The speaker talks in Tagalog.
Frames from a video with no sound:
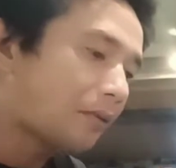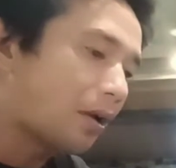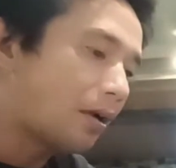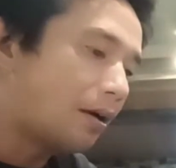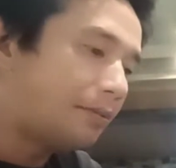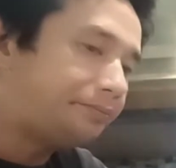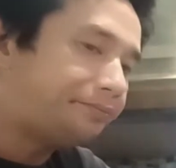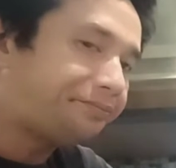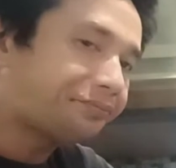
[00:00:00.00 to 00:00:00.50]

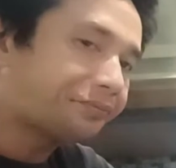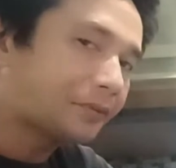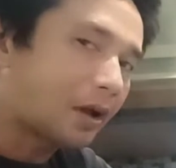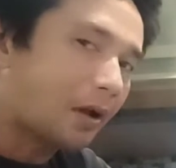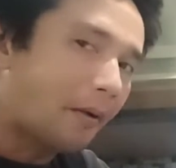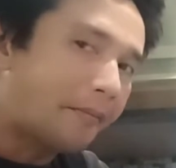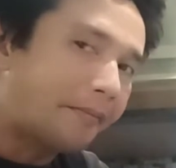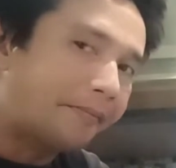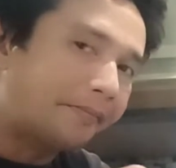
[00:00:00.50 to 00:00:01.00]
baka ka
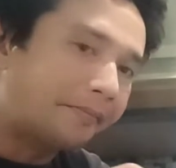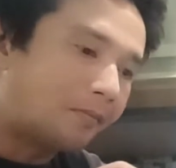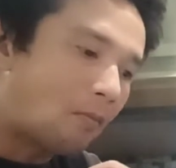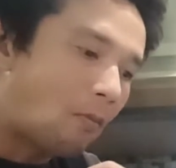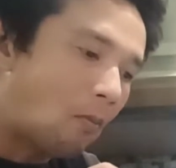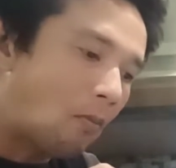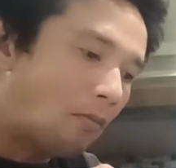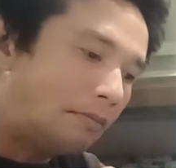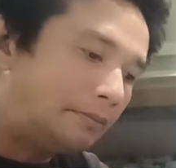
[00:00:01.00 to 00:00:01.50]
partner
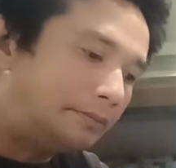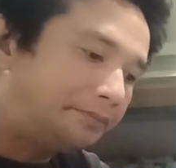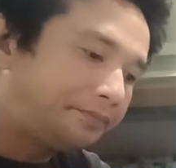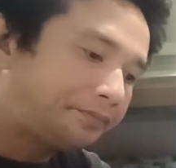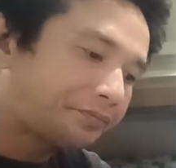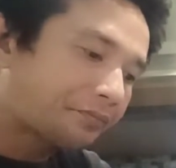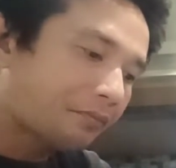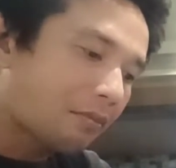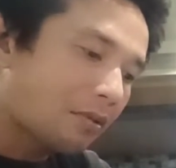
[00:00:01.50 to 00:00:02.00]

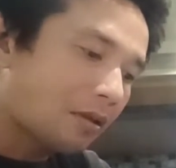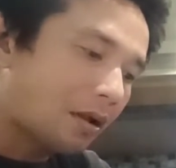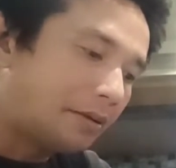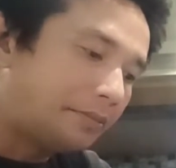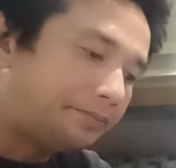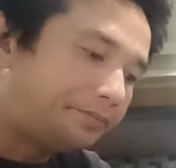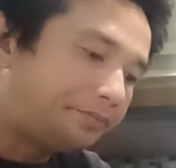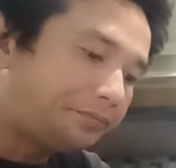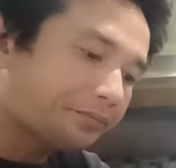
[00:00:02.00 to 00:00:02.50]

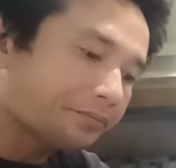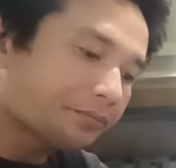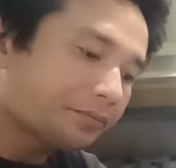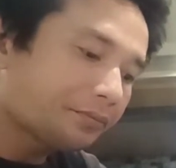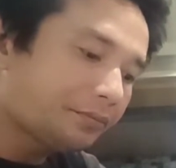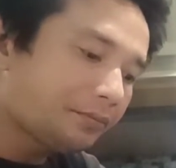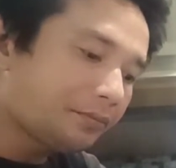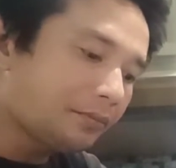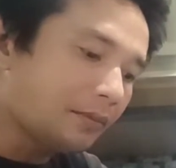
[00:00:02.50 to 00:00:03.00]
oh,
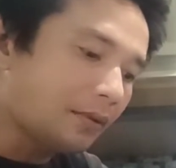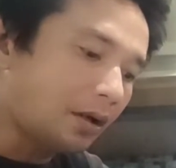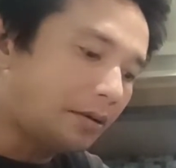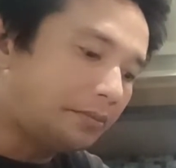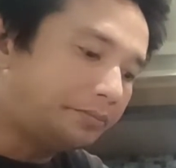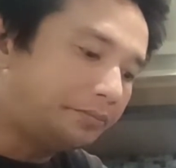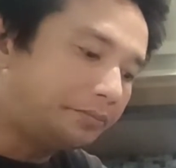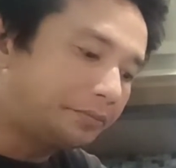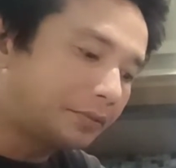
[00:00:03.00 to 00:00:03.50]
ayan
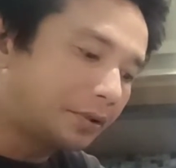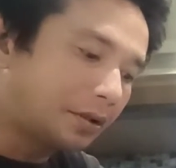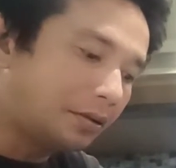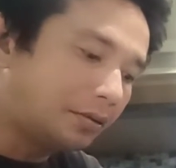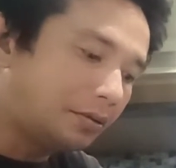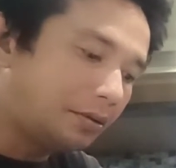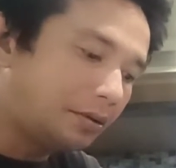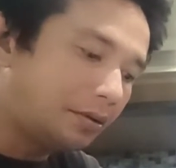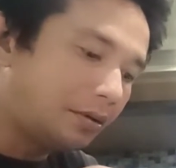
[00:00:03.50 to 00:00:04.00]
o ayan
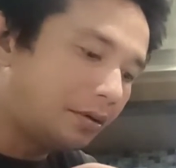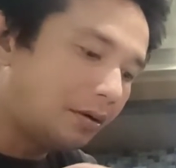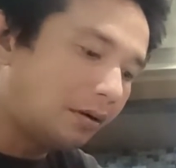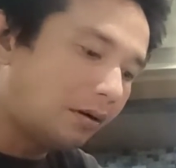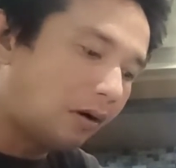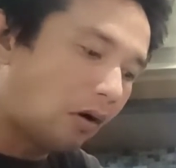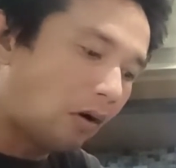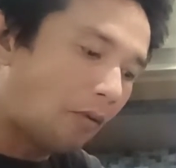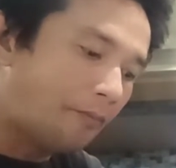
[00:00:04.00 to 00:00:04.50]
pa o oh.
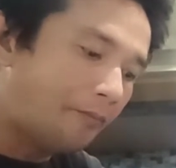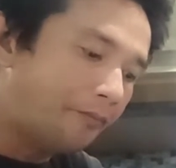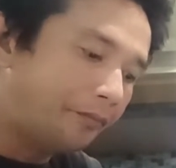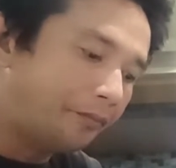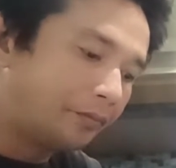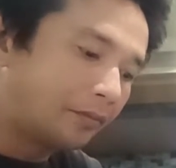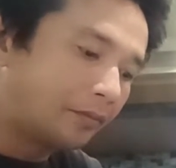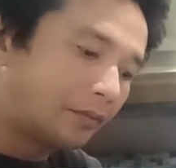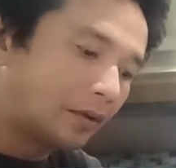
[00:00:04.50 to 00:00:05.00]
mm.
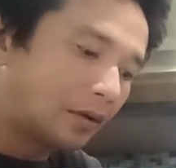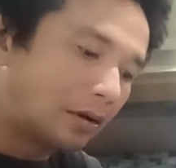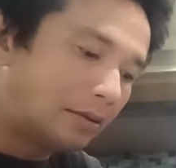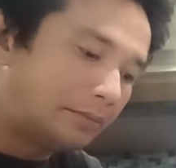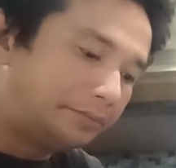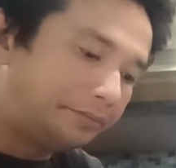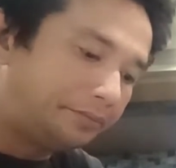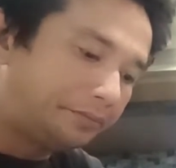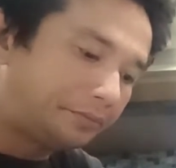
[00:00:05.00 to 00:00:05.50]

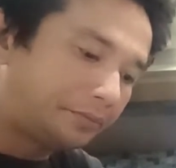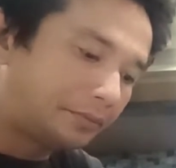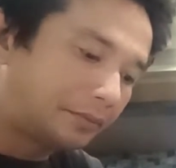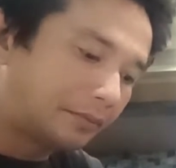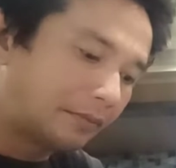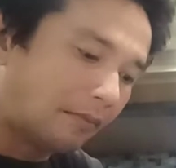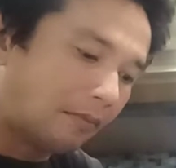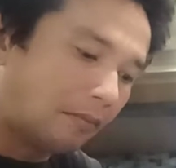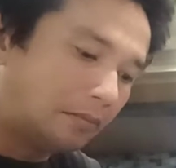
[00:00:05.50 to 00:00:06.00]

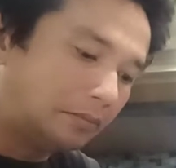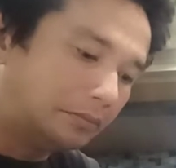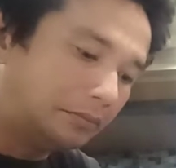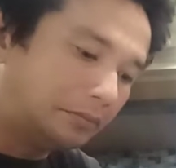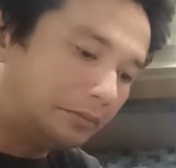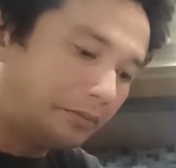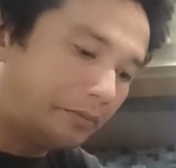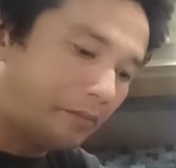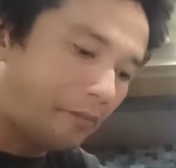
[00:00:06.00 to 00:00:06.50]
sus
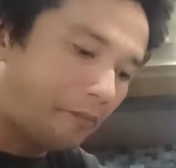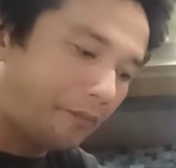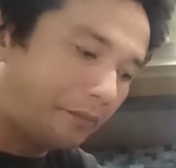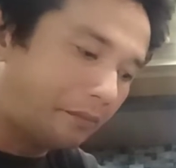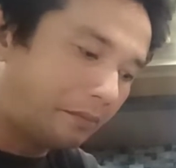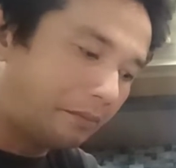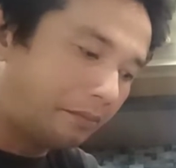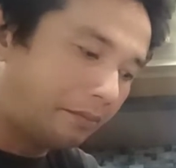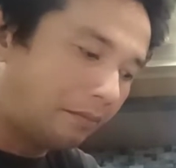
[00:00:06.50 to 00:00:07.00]

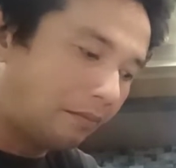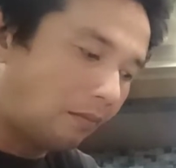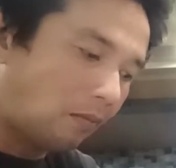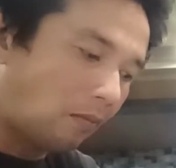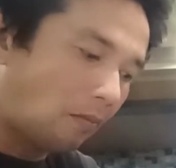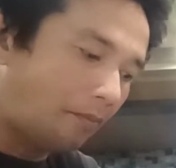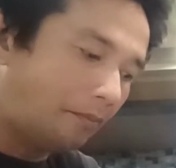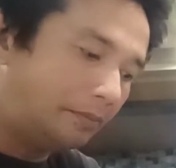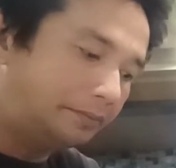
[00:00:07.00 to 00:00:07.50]
napakasarap ka
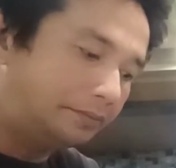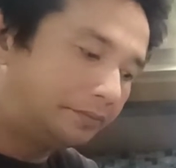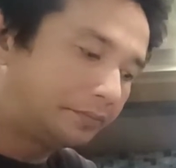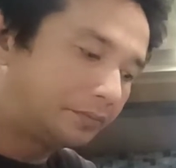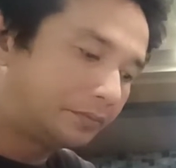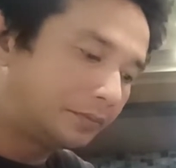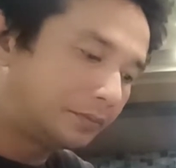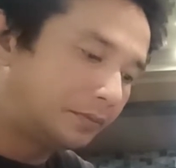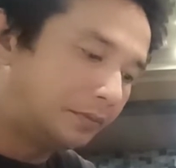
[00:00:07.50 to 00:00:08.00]
partner
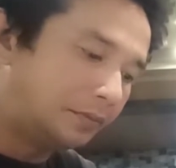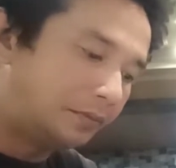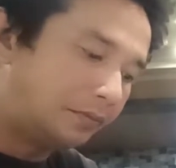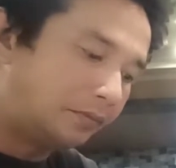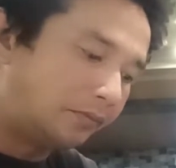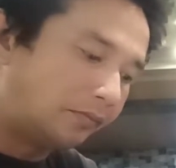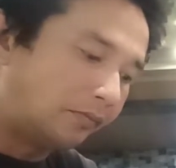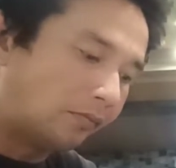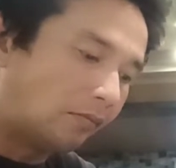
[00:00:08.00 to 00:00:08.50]

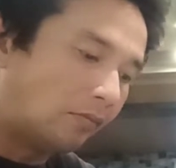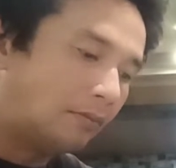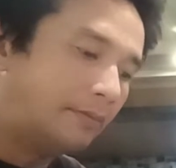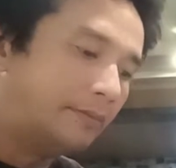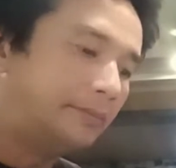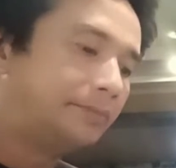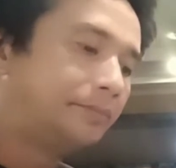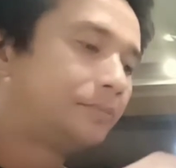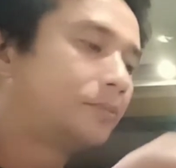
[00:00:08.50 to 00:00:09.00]

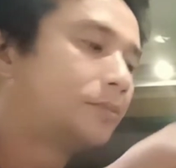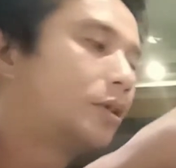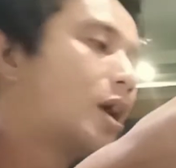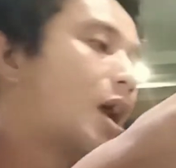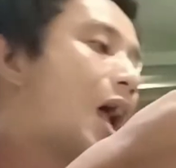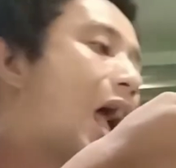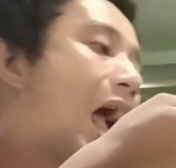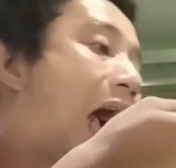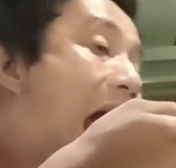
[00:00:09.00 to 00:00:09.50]
oh.
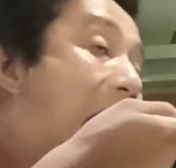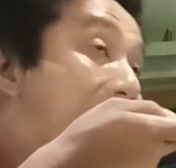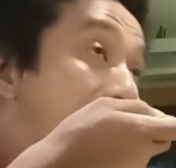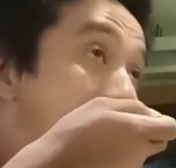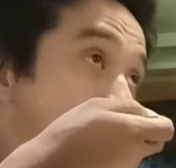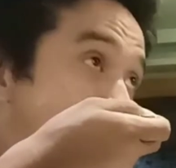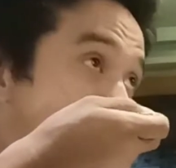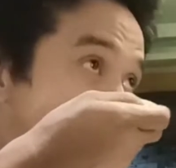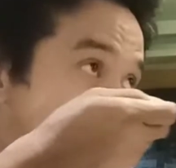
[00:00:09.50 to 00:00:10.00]

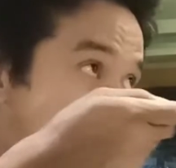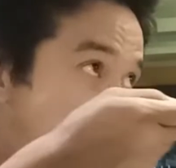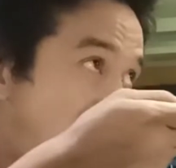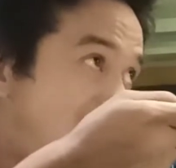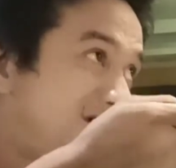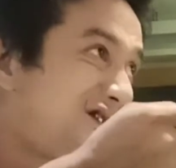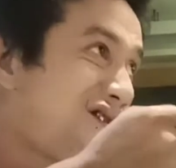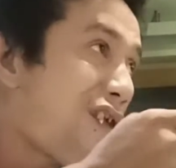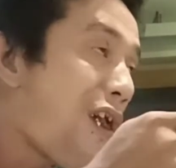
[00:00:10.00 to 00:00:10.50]
mm.
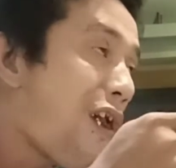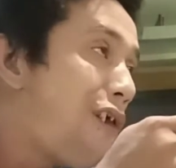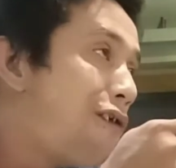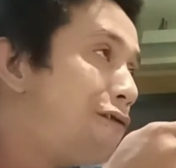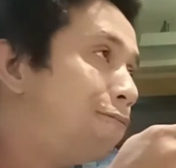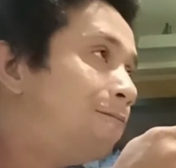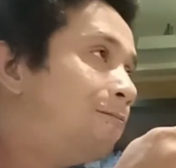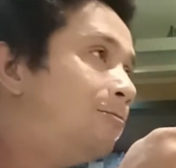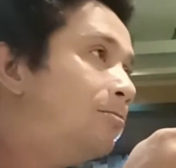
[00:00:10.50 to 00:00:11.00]
'di ba?
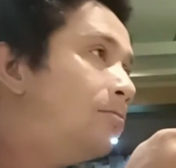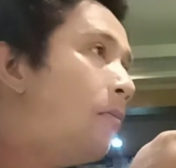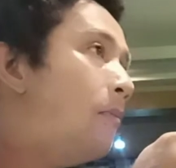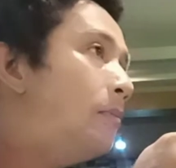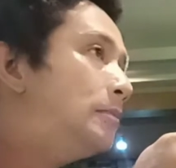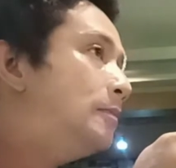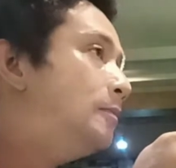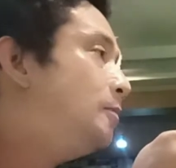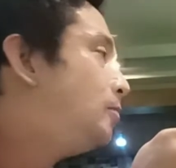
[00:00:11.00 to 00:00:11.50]
mm.
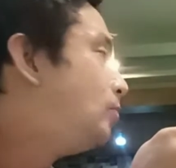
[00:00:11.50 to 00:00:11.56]
Hmm?